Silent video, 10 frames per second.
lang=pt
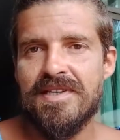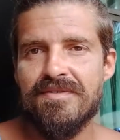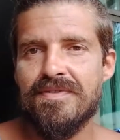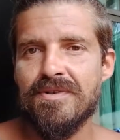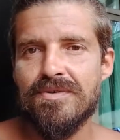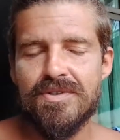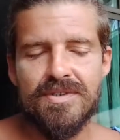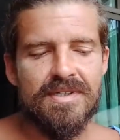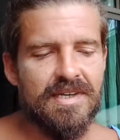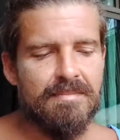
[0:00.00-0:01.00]
Sem
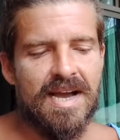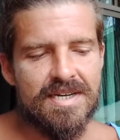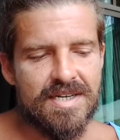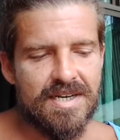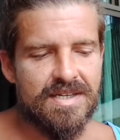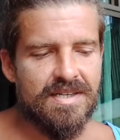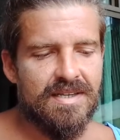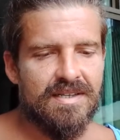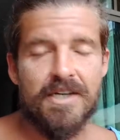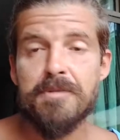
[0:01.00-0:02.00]
filtros, sem máscaras,
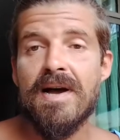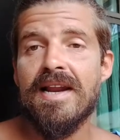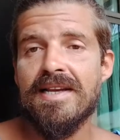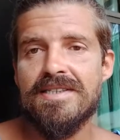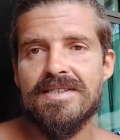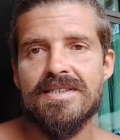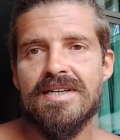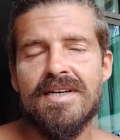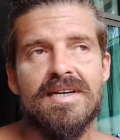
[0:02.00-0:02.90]
transparente.